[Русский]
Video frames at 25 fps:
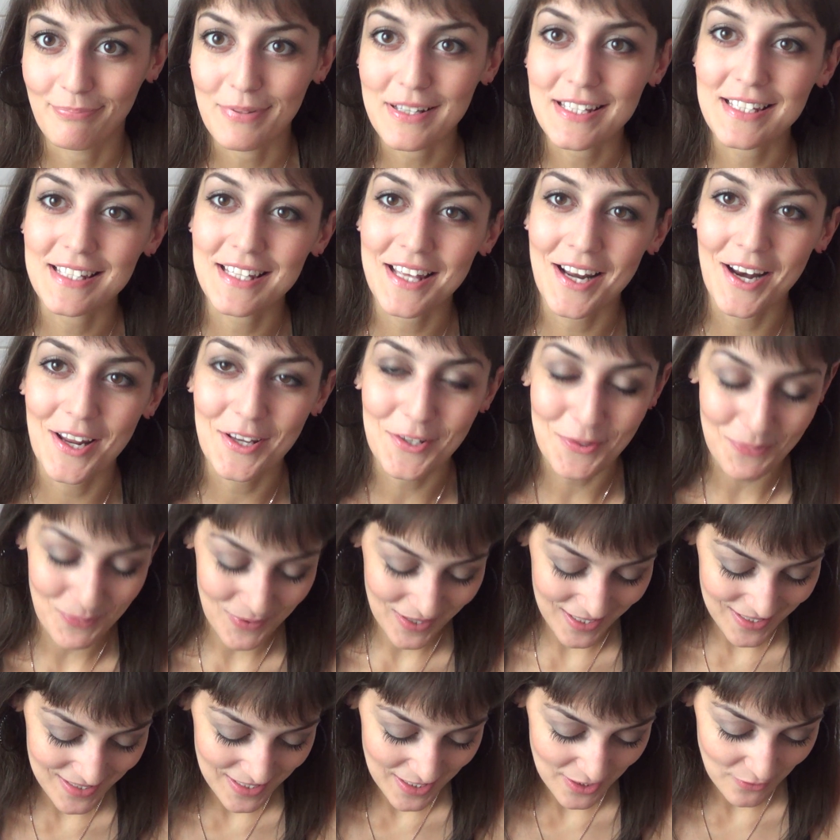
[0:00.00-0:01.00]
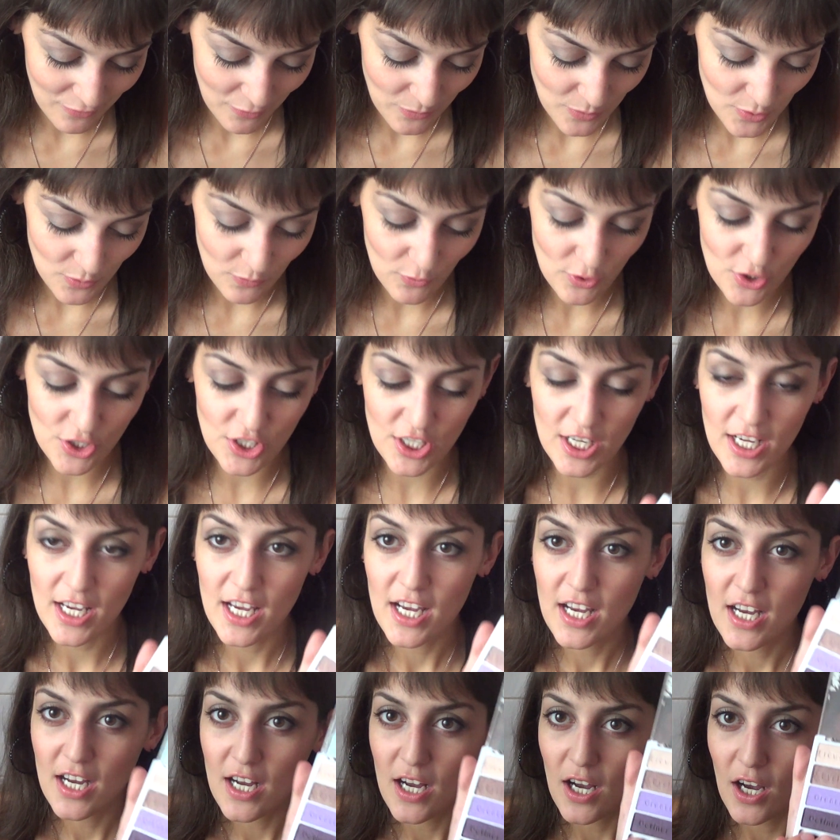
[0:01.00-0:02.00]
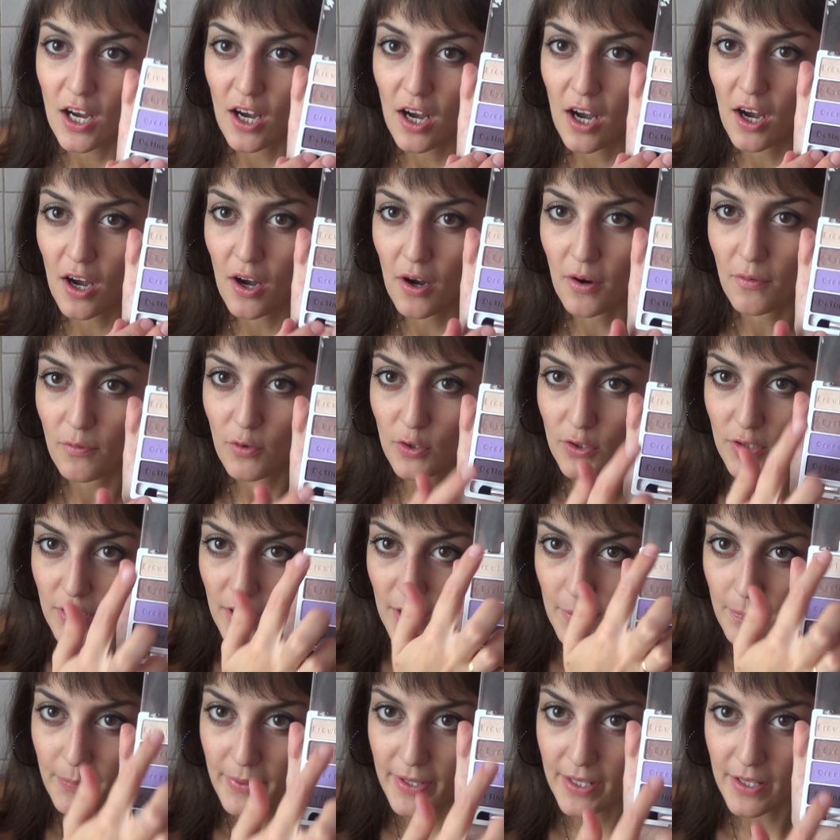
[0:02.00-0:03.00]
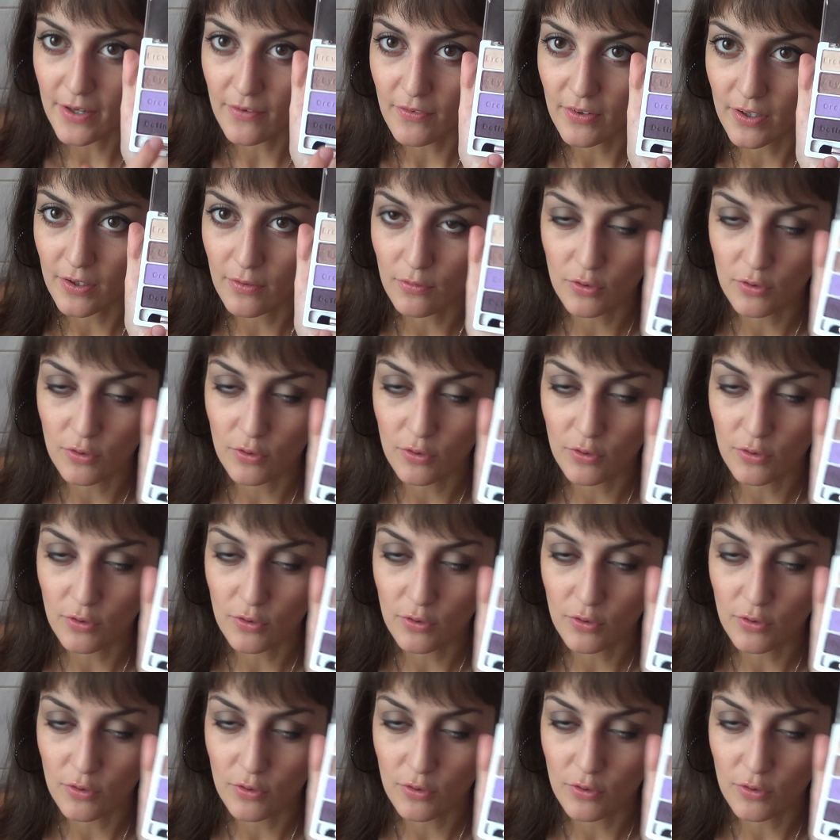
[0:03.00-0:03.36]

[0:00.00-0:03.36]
Постараюсь показать вам сводчи. А, вот на первых